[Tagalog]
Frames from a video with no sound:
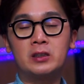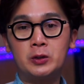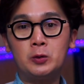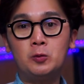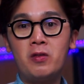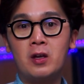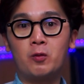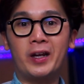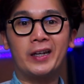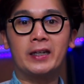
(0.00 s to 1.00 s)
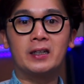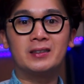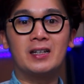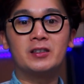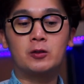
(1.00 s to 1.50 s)
to the
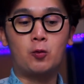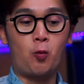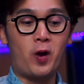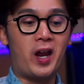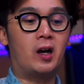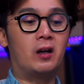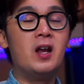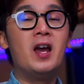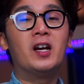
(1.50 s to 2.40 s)
radius square.